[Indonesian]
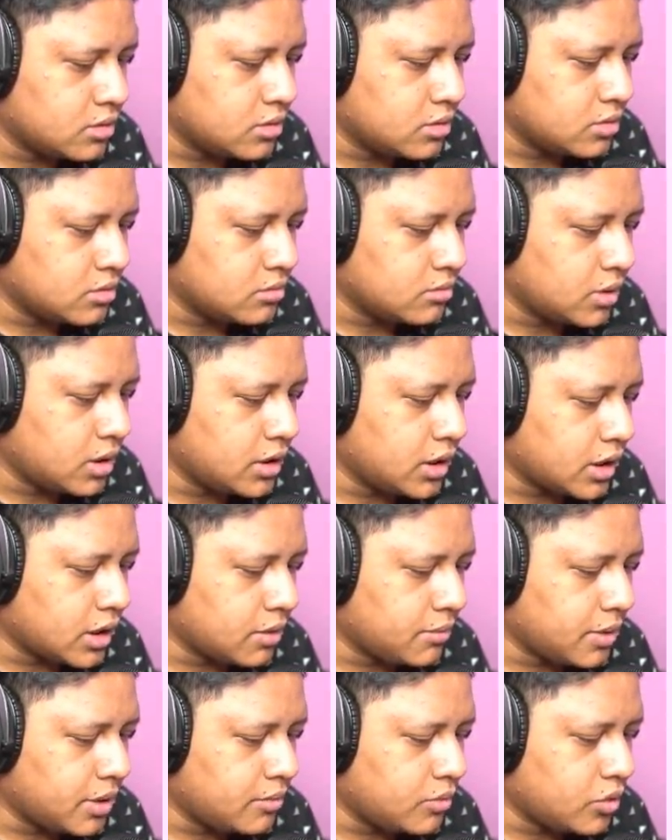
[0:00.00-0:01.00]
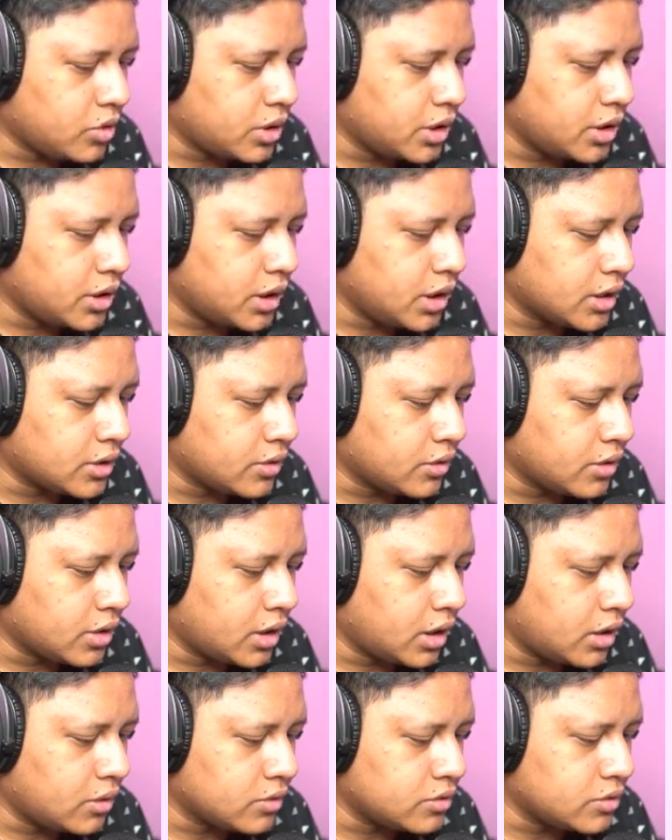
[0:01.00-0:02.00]
banyak yang main mode ini atau
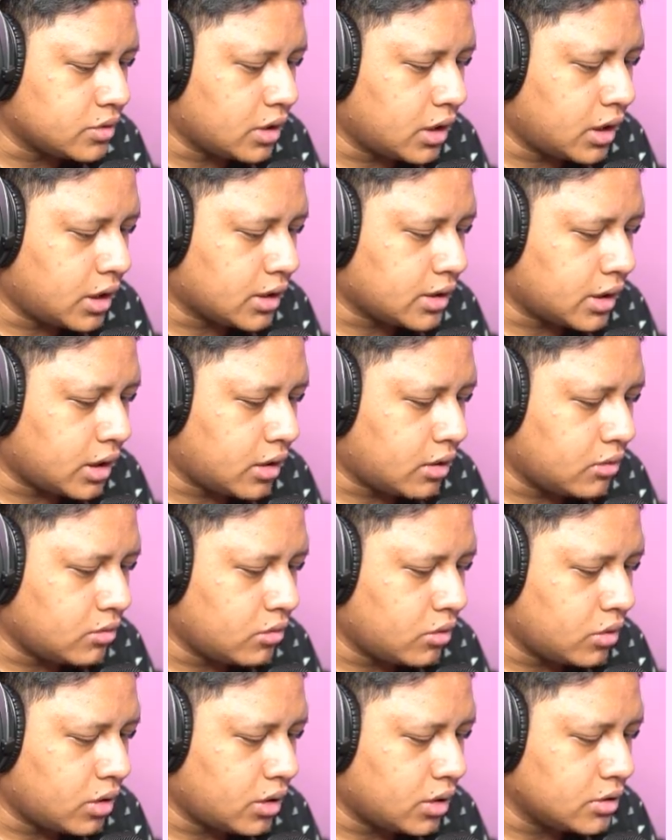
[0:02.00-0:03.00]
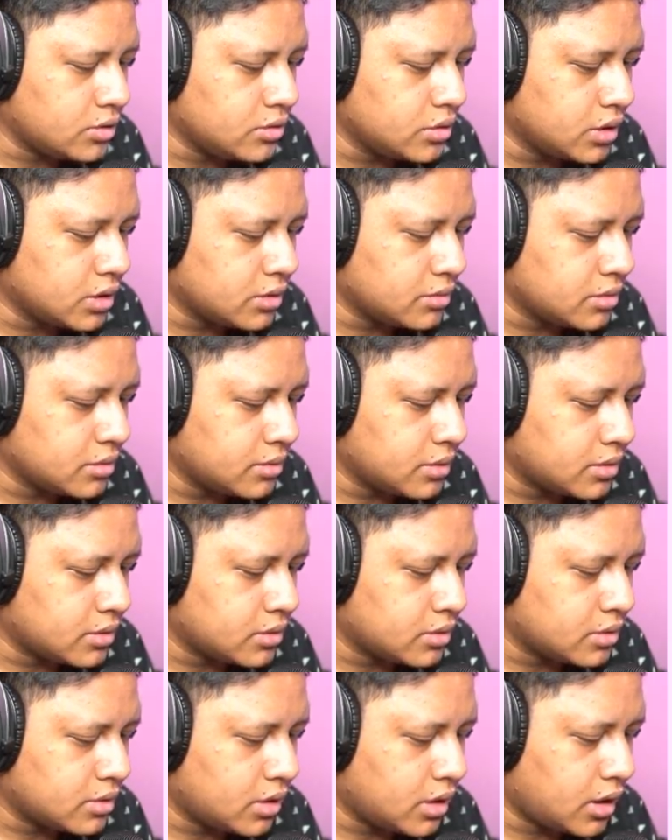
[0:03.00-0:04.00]
nggak aku juga nggak tahu oh ada juga teman-teman
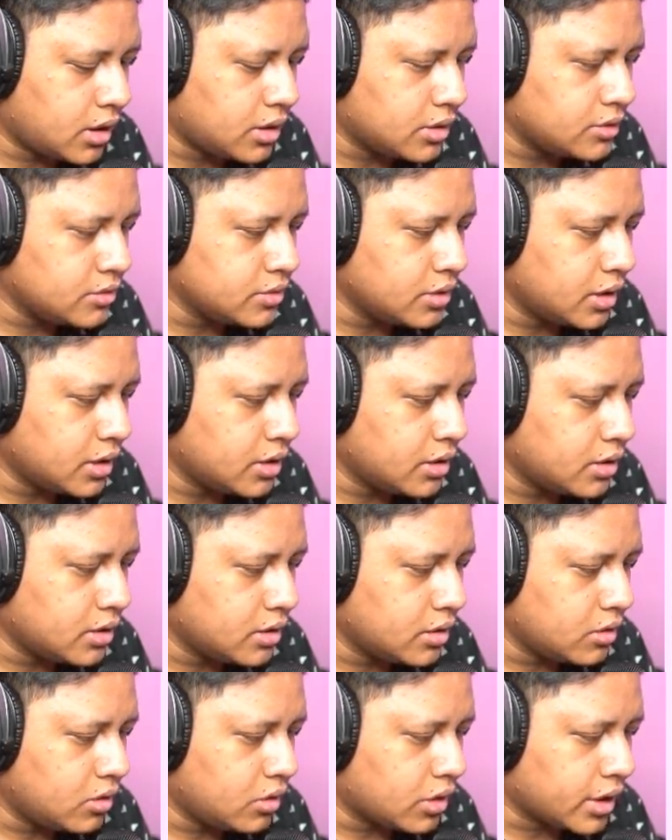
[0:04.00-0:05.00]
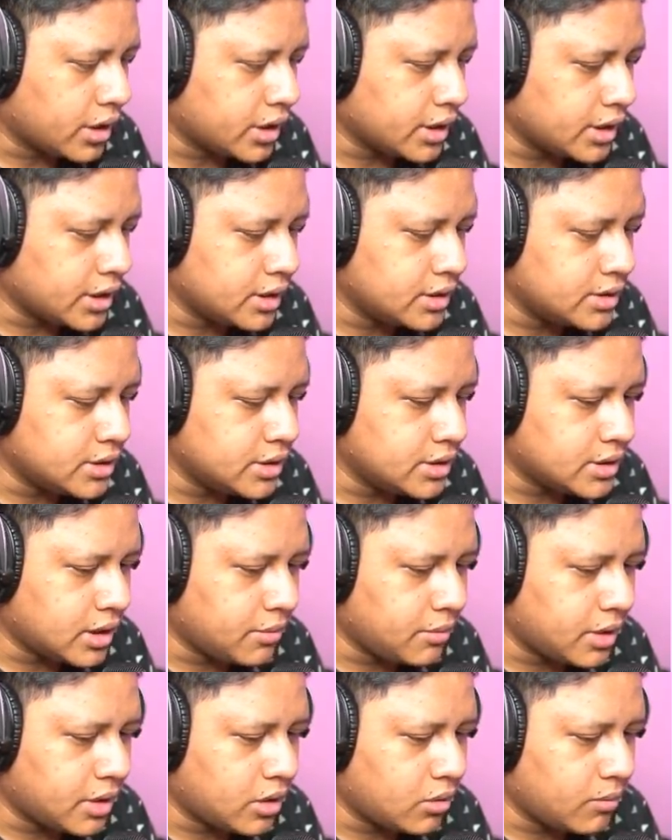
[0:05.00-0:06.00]
ada juga oke kita di sini
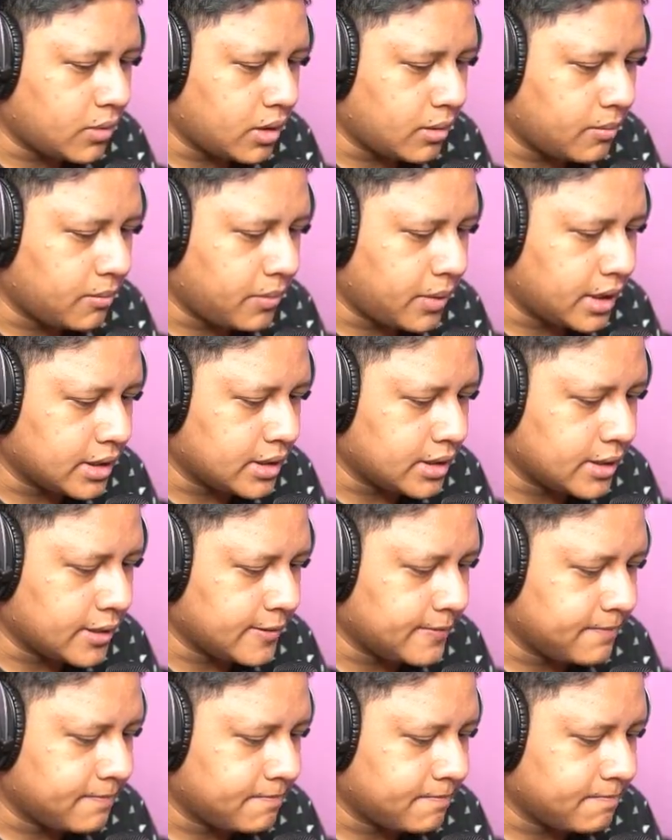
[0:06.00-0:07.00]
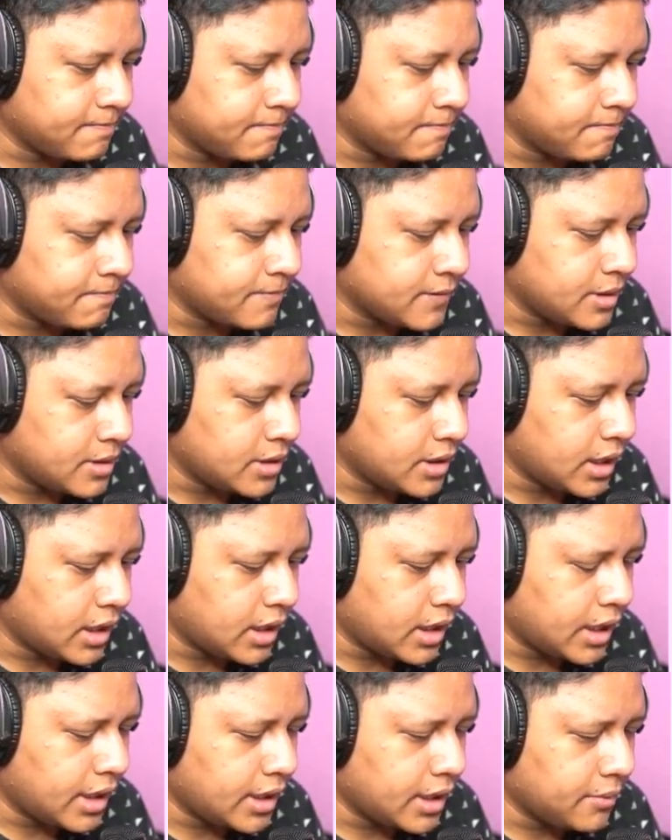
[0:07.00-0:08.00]
sama nomor 4 ya yang
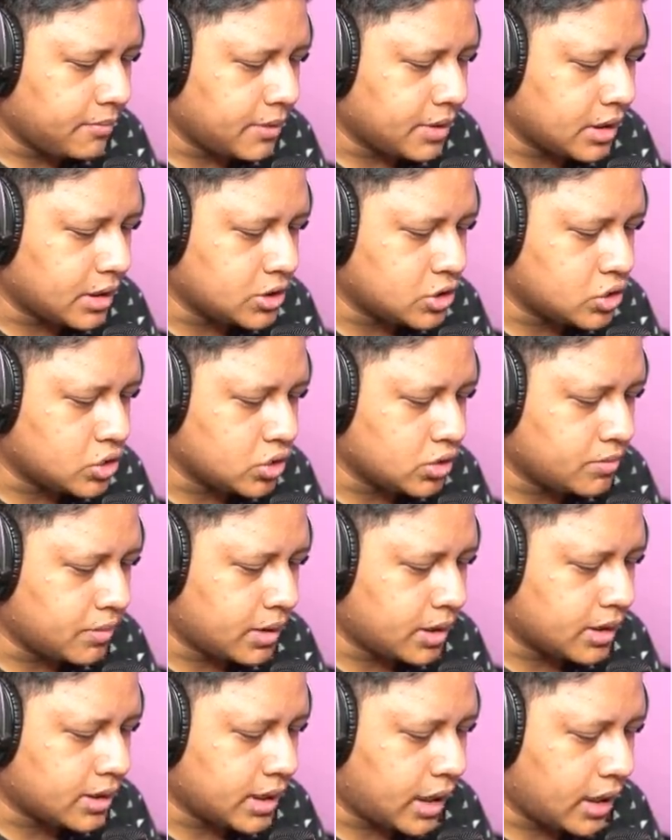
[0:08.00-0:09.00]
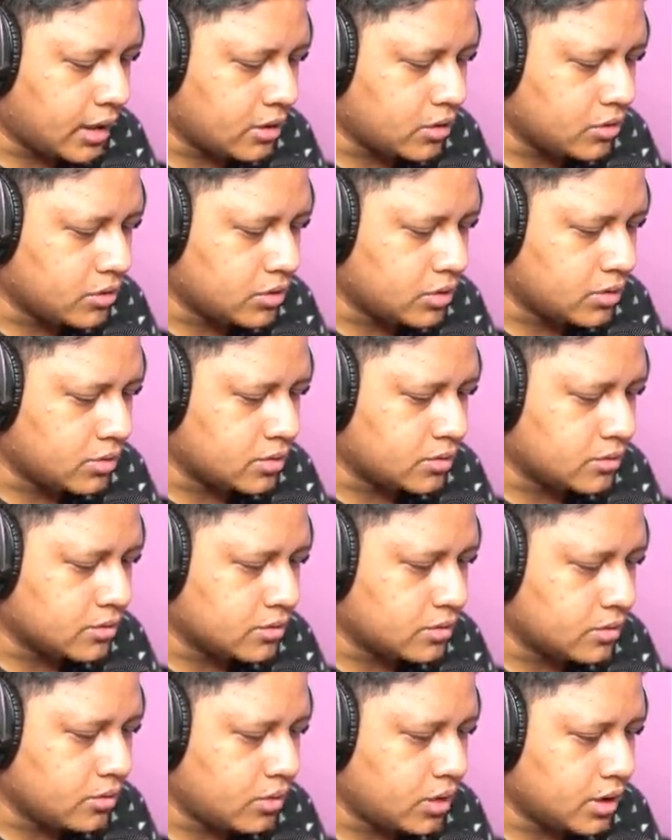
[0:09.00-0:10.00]
lainnya pengecut pada takut
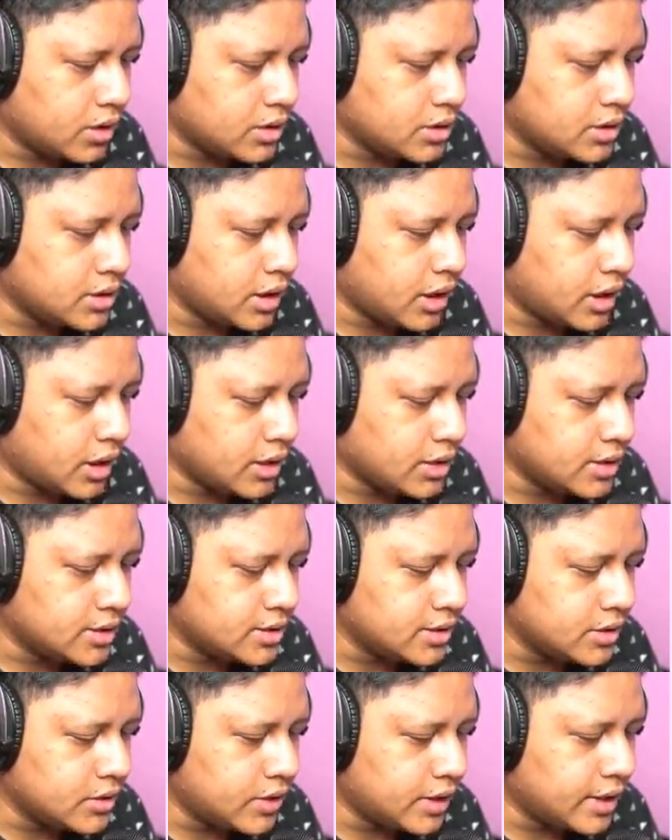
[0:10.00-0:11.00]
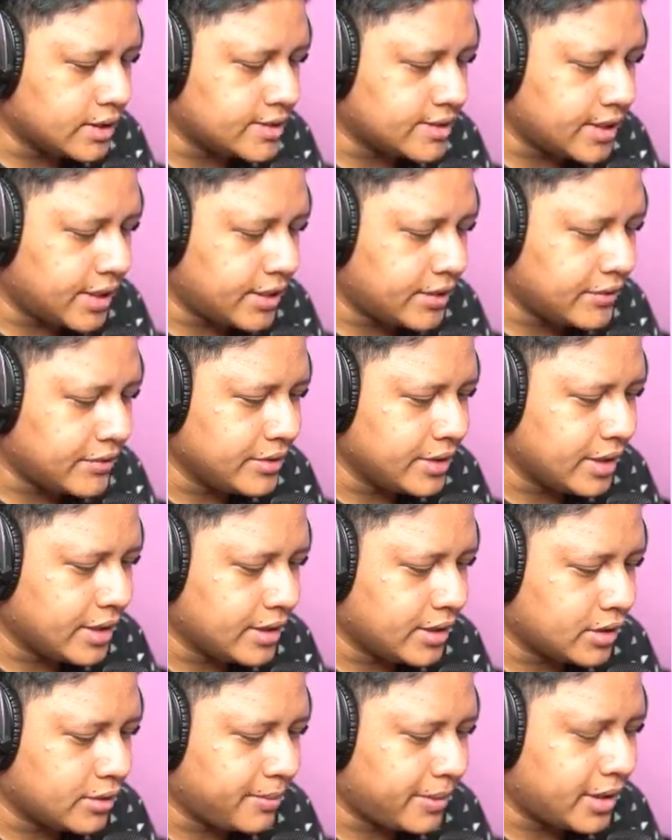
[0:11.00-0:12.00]
anjay di sini tuh ada shadownya
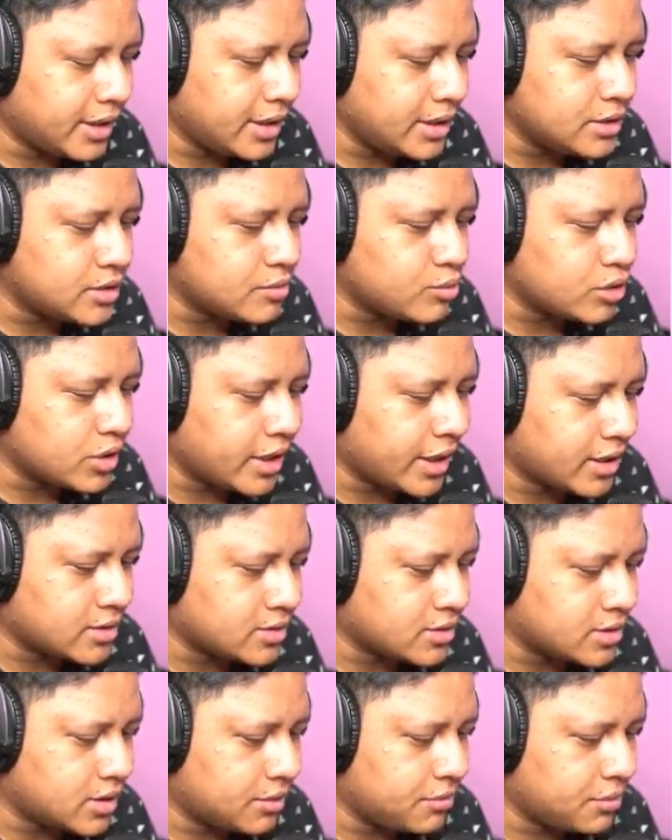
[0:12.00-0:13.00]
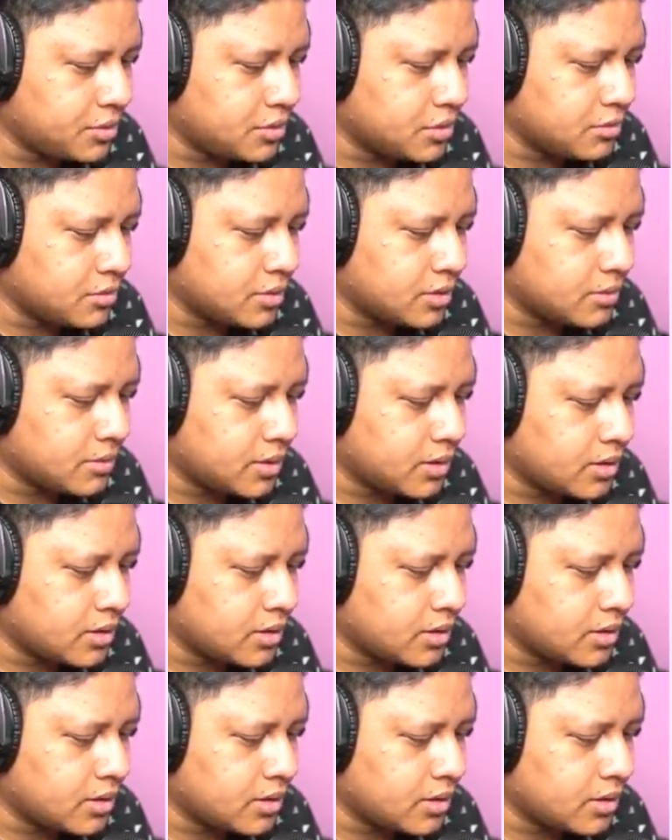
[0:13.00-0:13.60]
gitu padahal ini smooth ekstrim loh teman-teman